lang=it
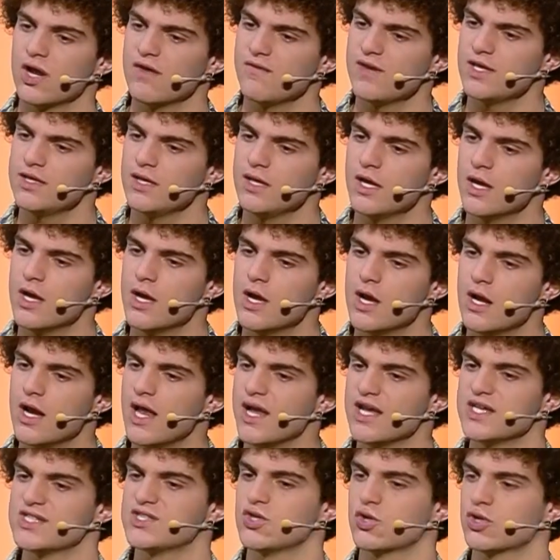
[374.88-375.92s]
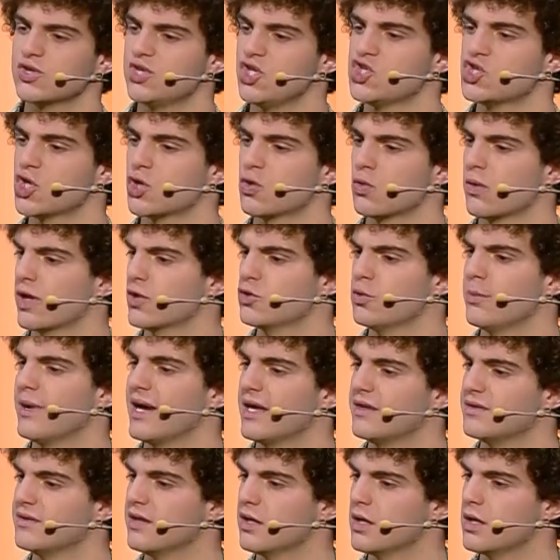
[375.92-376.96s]
la vedi, lei esordisce con una
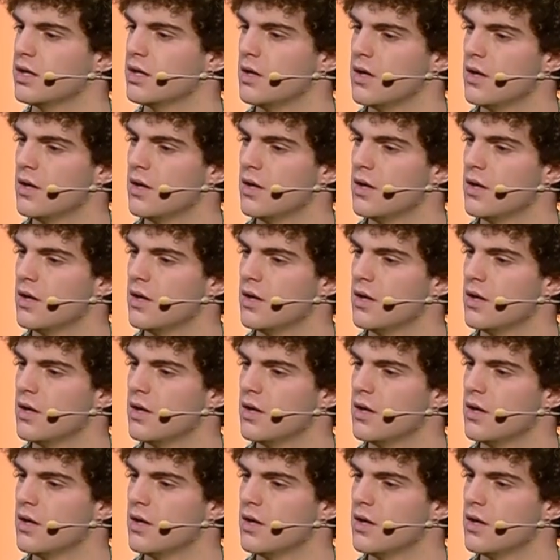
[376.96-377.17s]
domanda